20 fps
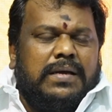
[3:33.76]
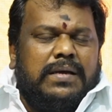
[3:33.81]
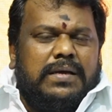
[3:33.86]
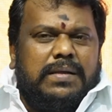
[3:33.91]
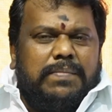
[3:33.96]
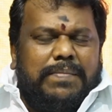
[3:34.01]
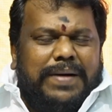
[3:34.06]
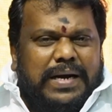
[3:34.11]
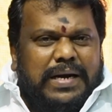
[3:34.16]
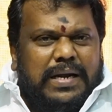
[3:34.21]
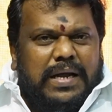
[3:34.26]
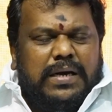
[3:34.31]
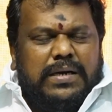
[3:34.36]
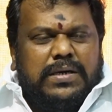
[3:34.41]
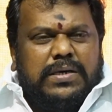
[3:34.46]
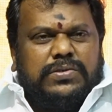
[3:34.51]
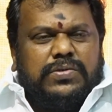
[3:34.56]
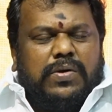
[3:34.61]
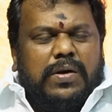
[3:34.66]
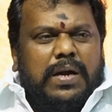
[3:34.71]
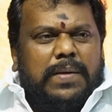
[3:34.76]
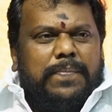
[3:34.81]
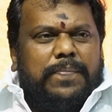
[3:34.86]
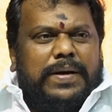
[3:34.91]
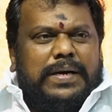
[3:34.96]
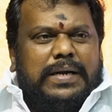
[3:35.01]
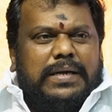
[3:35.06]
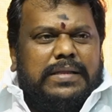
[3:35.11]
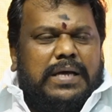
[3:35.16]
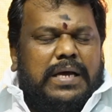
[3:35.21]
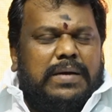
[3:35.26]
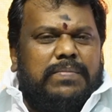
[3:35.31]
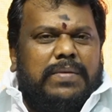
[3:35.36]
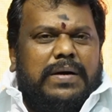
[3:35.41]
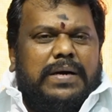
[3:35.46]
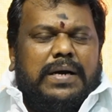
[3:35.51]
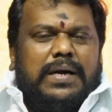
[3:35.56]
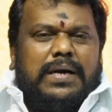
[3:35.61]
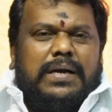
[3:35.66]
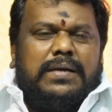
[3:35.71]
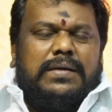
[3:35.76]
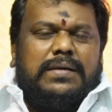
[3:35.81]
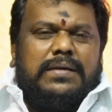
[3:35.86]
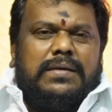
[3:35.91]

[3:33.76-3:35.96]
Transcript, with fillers: இது மன்னருக்கு சொல்லப்பட்ட தர்மங்கள்